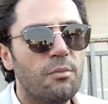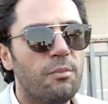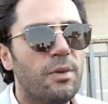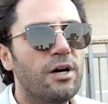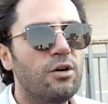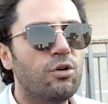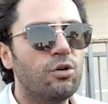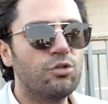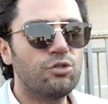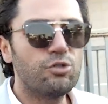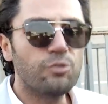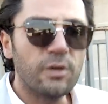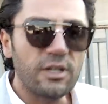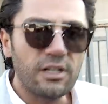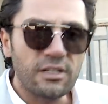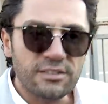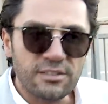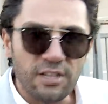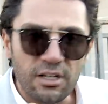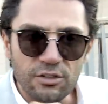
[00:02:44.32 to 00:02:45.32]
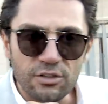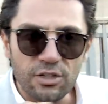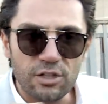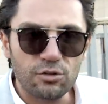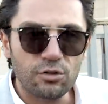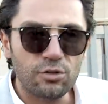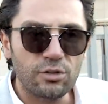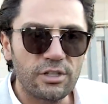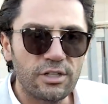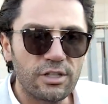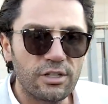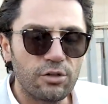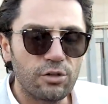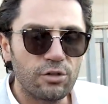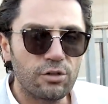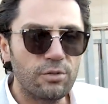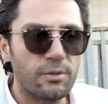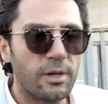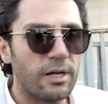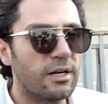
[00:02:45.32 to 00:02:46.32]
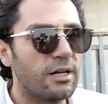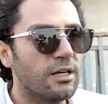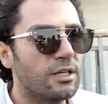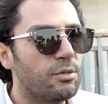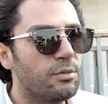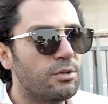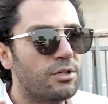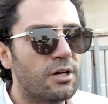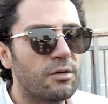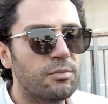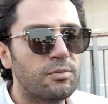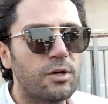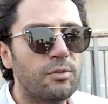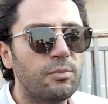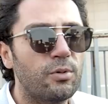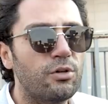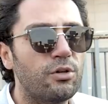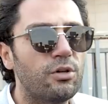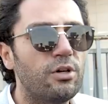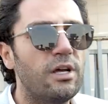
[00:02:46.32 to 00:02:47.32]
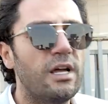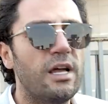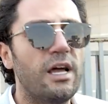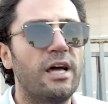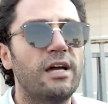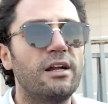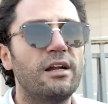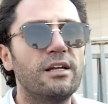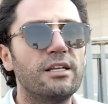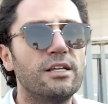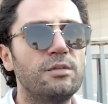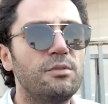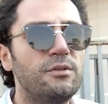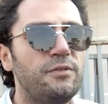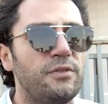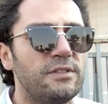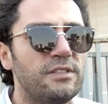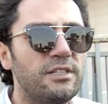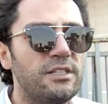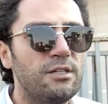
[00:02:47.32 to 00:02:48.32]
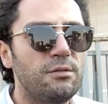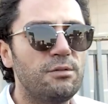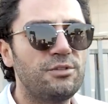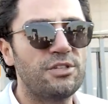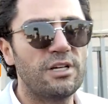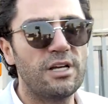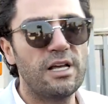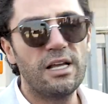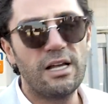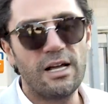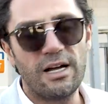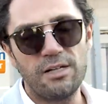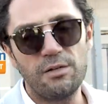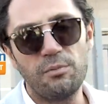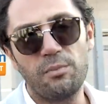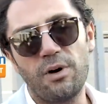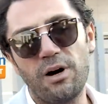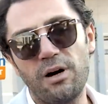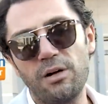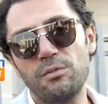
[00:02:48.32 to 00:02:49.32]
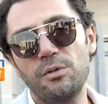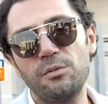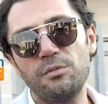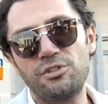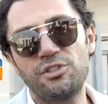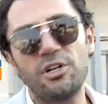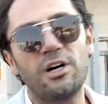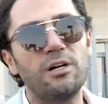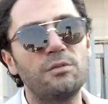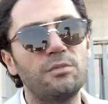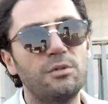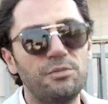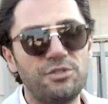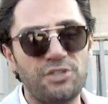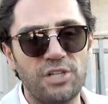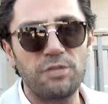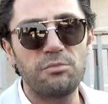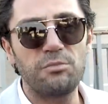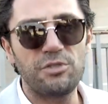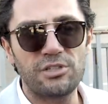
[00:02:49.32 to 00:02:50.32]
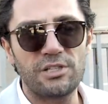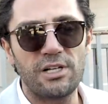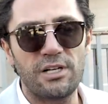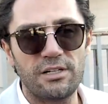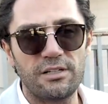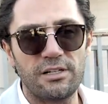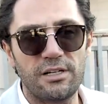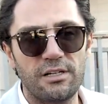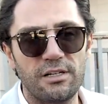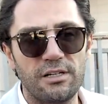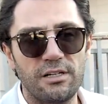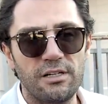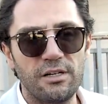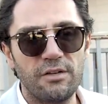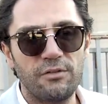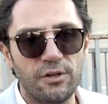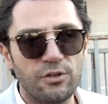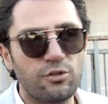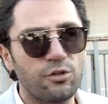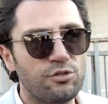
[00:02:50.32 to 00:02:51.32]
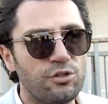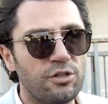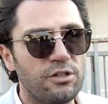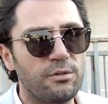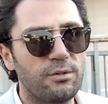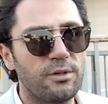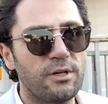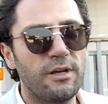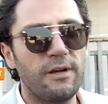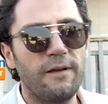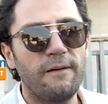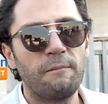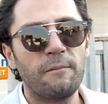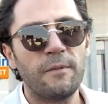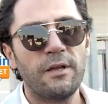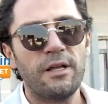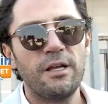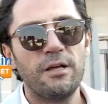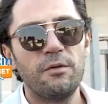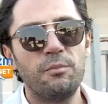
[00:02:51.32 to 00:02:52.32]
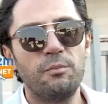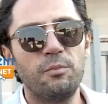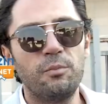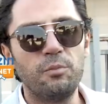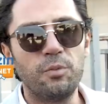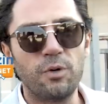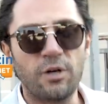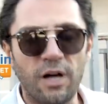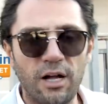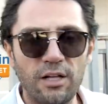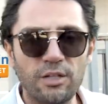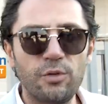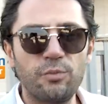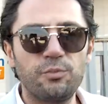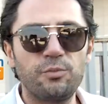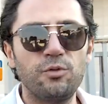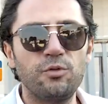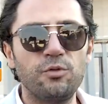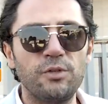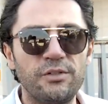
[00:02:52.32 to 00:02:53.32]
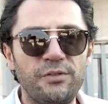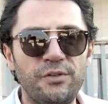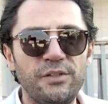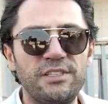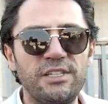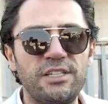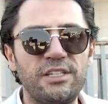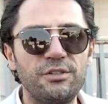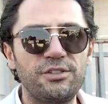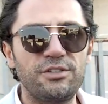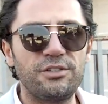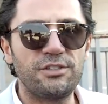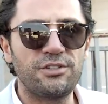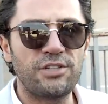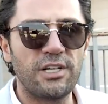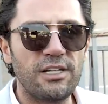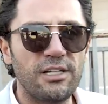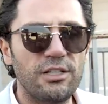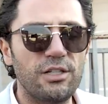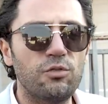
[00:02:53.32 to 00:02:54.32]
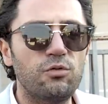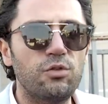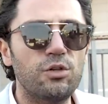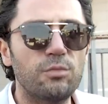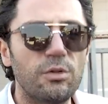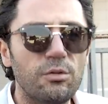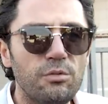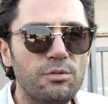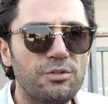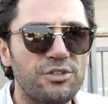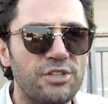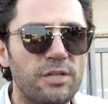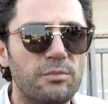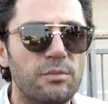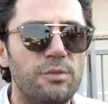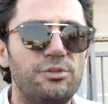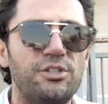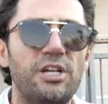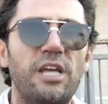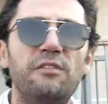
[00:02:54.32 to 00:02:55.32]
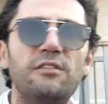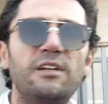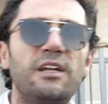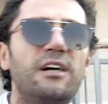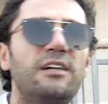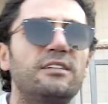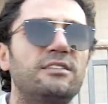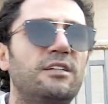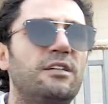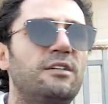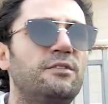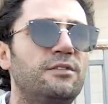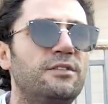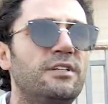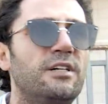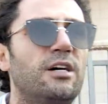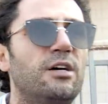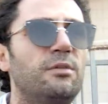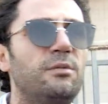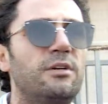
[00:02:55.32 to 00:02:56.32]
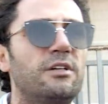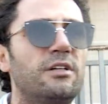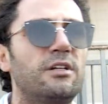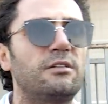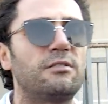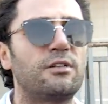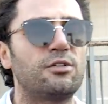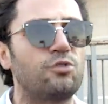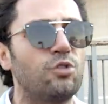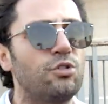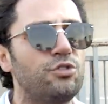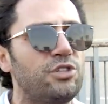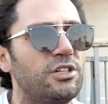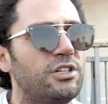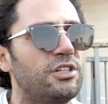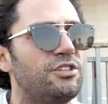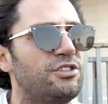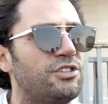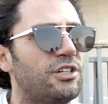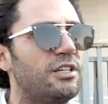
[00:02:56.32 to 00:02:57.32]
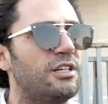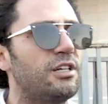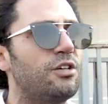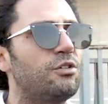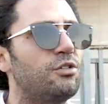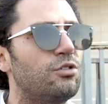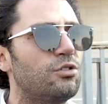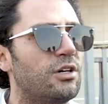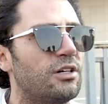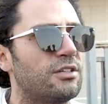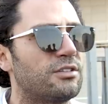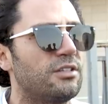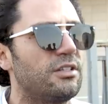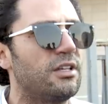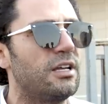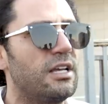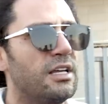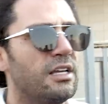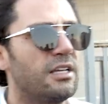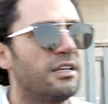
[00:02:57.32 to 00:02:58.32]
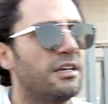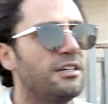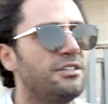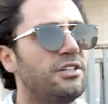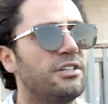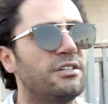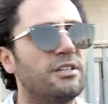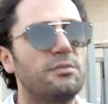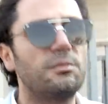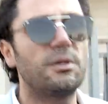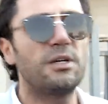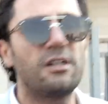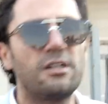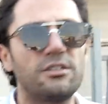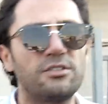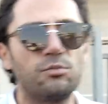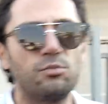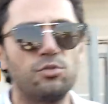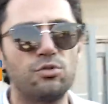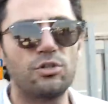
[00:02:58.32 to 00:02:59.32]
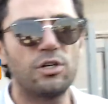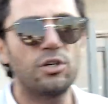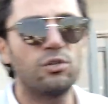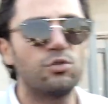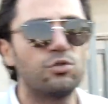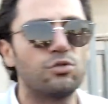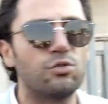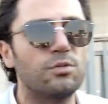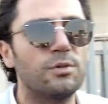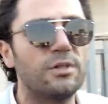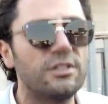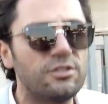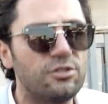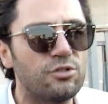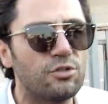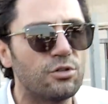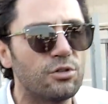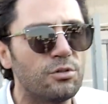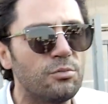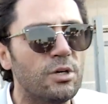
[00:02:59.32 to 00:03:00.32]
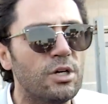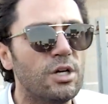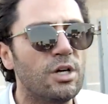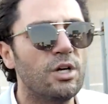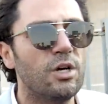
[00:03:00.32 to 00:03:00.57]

Ben konuşma yasağından dolayı giriyorum. Herhangi bir darp raporu, herhangi bir fiziki bir şey. Hani bağırmamı çağırmamı çekmişler de FETÖ'cü gibi kalkıp fiziki şekilde vurmamı mı çekmemiş? Evin her tarafında kameralar var. Çok çirkin şeyler oldu artık. Gerçekten ben artık bundan kurtulmak istiyorum.